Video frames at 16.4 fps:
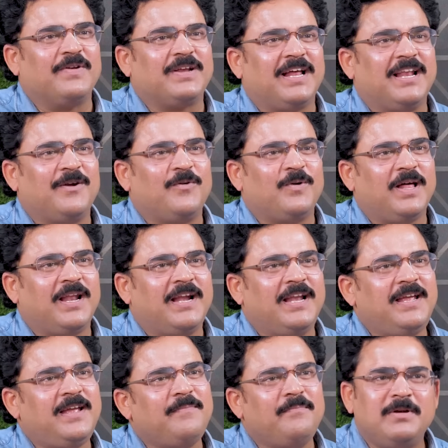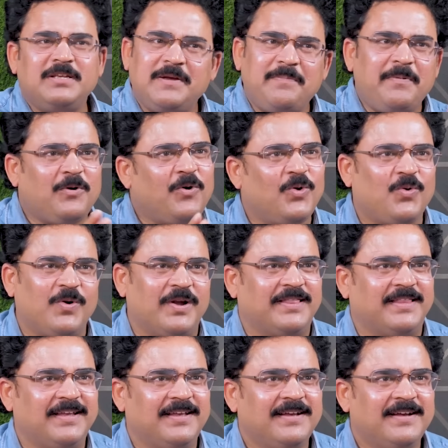పవన్ కళ్యాణ్ ఉండాలని బీజేపీ
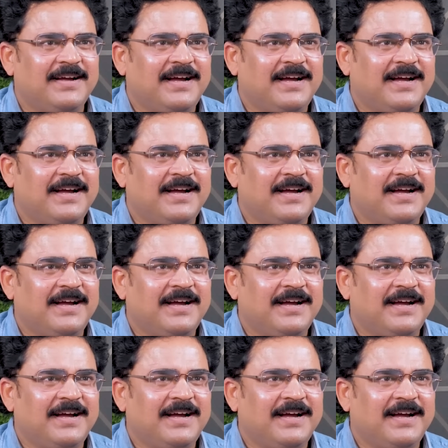కోరుకుంటుంది